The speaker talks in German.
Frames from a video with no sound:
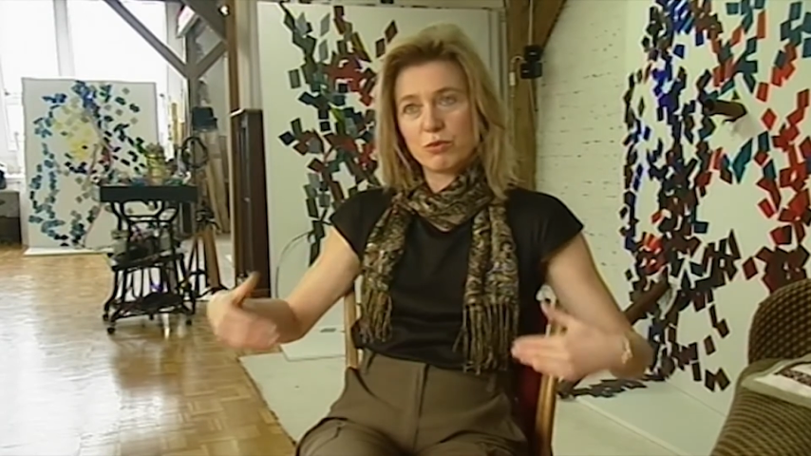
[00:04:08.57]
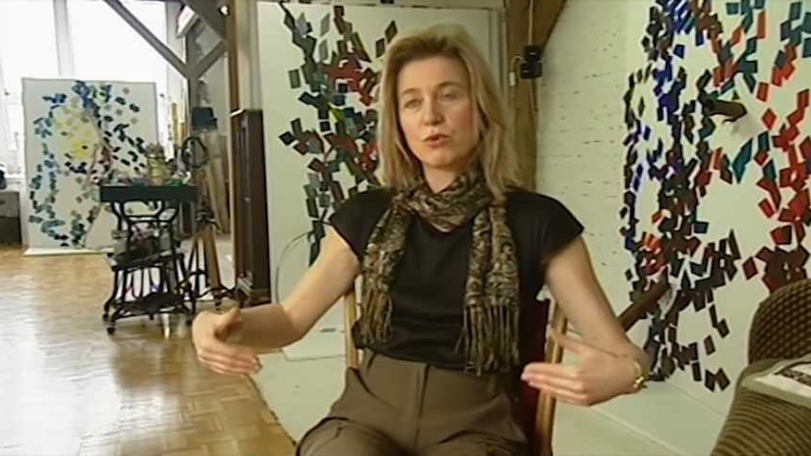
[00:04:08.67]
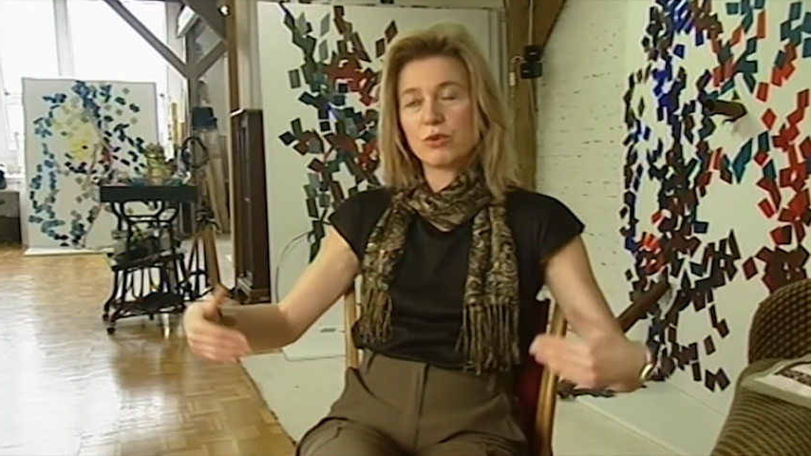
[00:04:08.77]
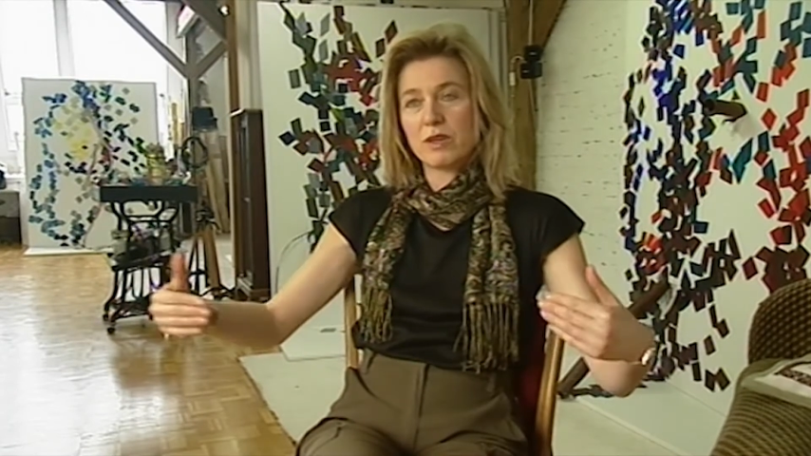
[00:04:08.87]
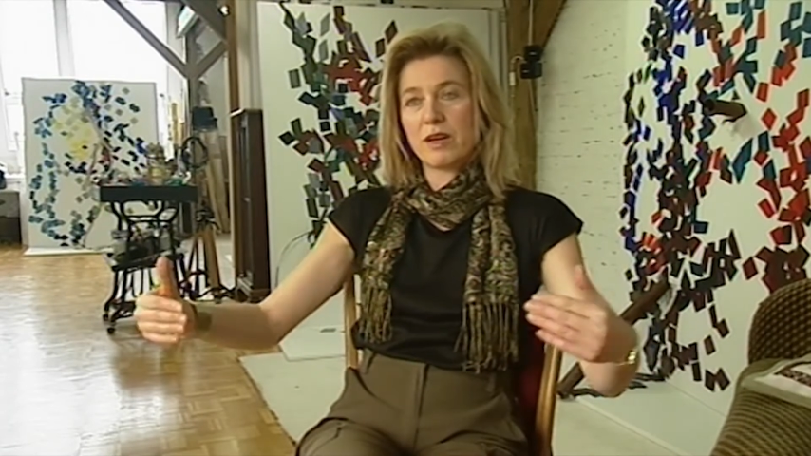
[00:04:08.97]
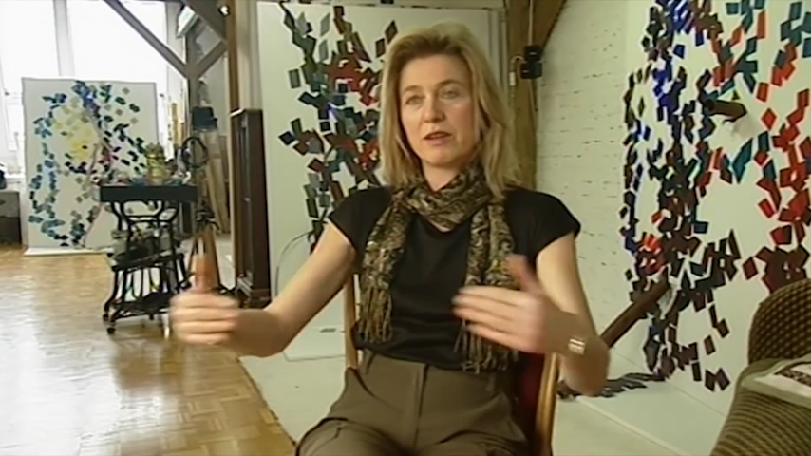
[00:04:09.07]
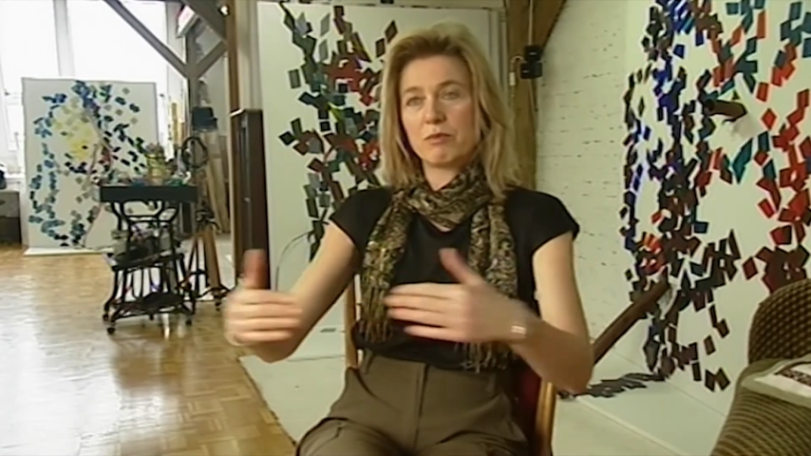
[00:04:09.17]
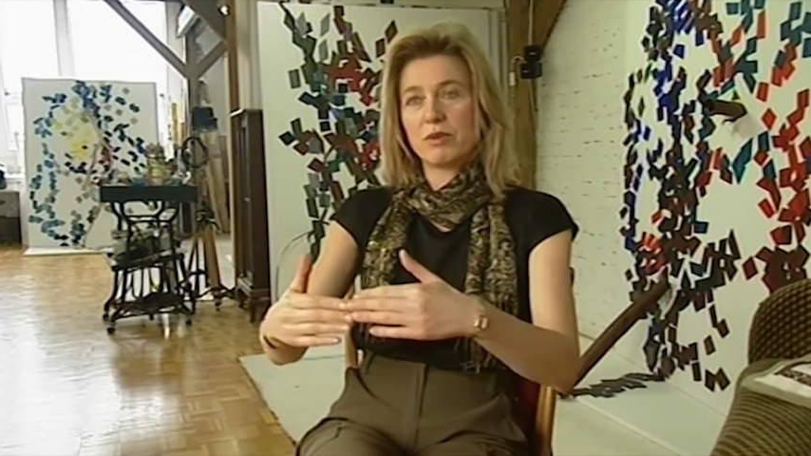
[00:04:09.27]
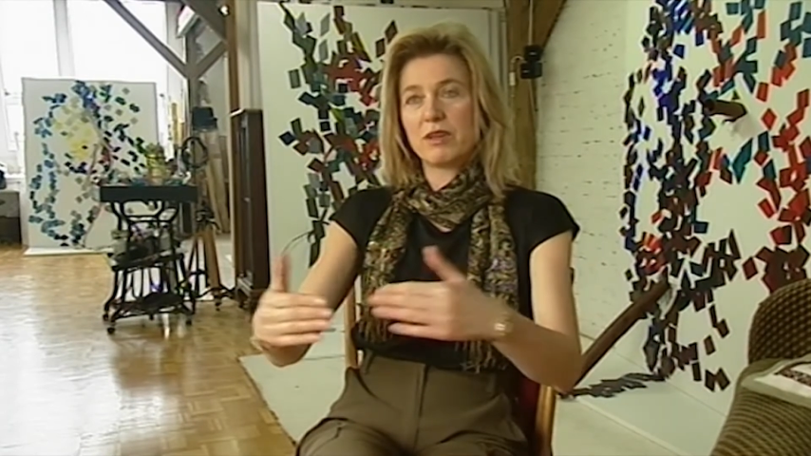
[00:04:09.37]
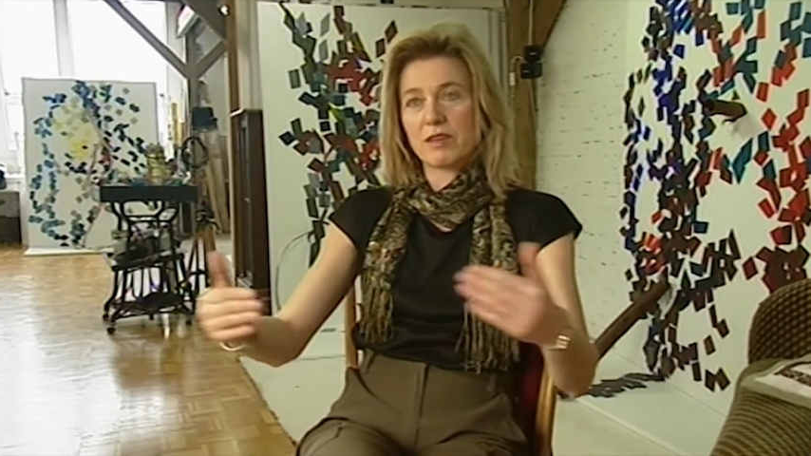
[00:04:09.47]
Boden
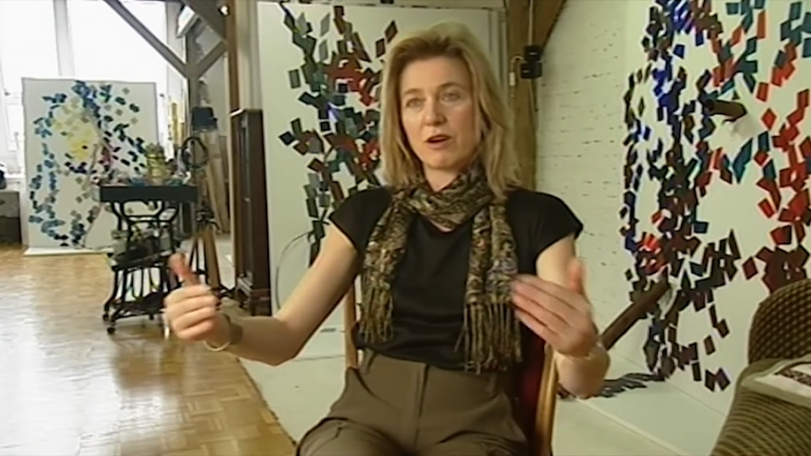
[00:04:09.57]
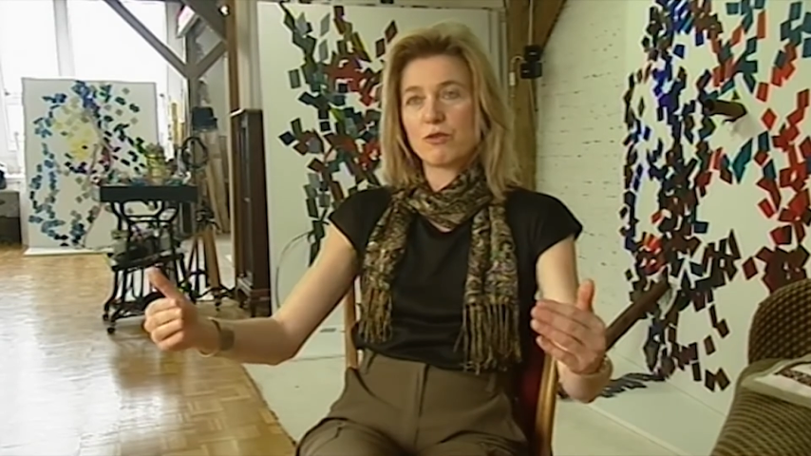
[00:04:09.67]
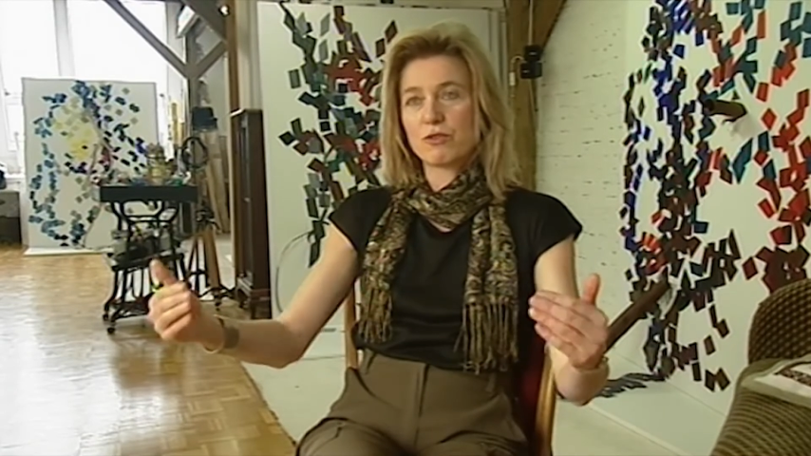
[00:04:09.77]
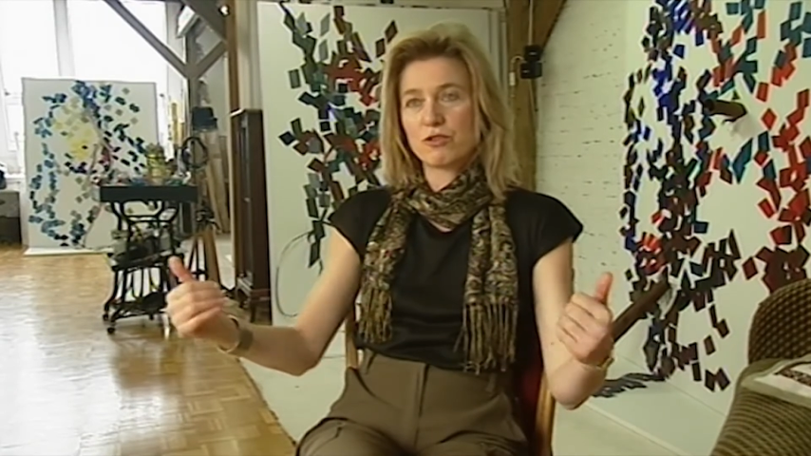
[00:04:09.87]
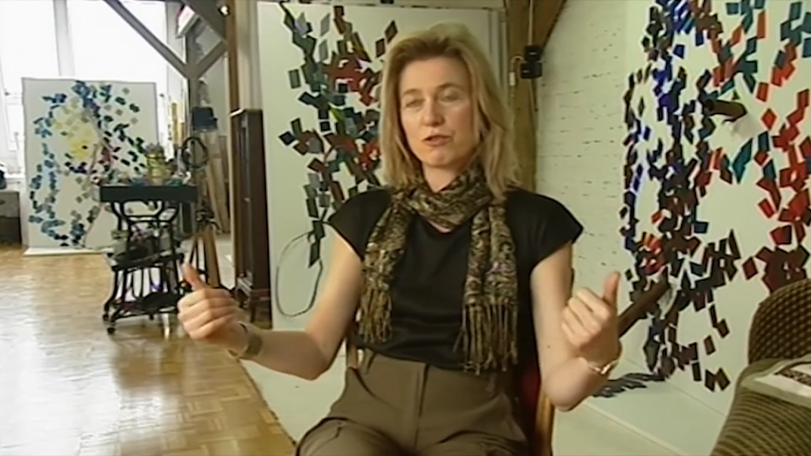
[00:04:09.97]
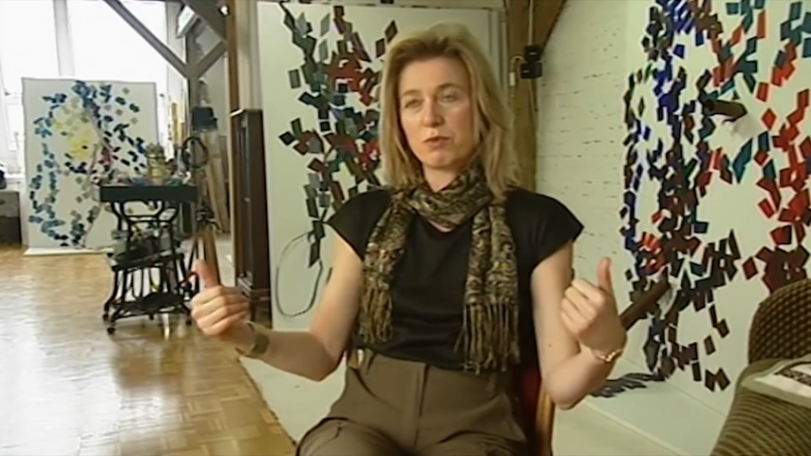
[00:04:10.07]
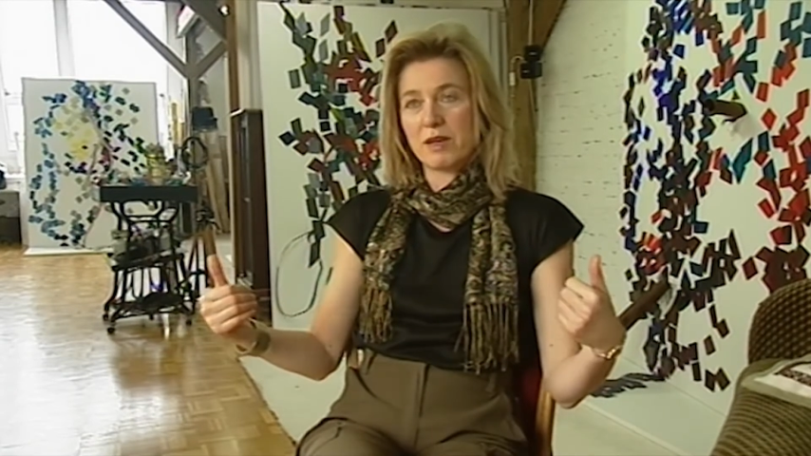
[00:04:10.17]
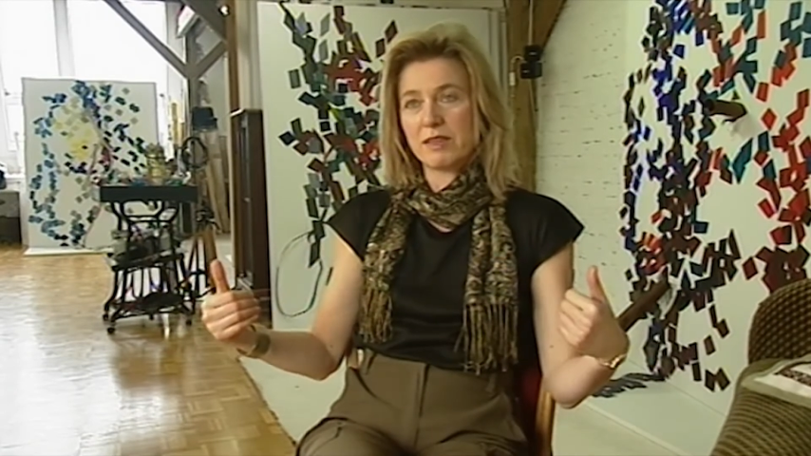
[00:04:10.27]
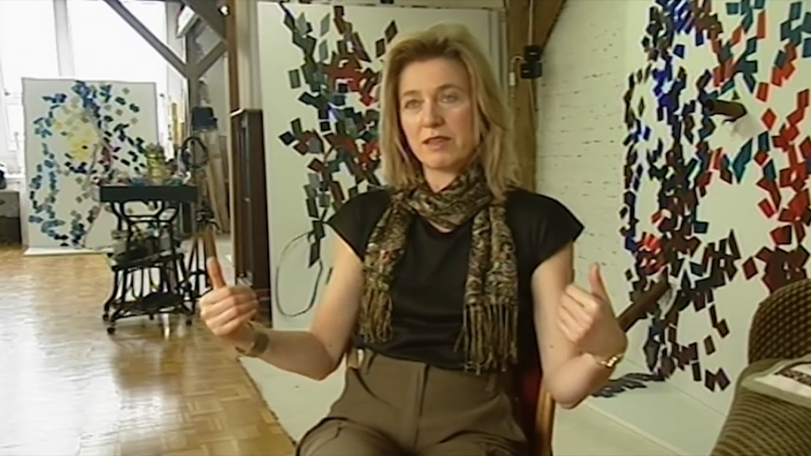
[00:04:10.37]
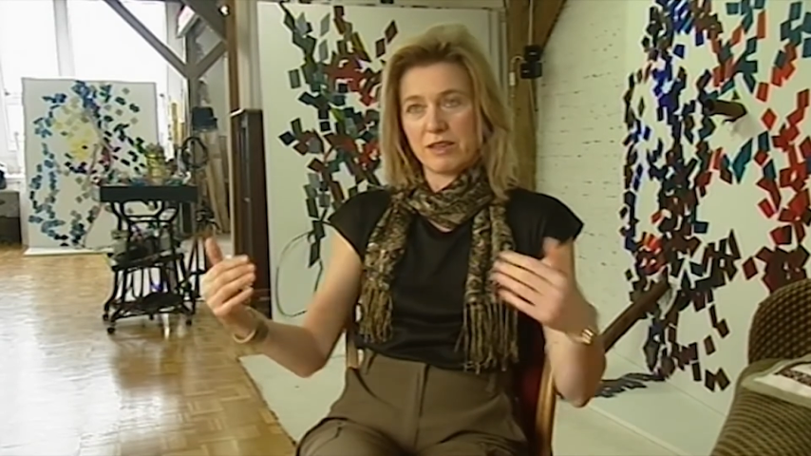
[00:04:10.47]
ein Bild aufgespannt,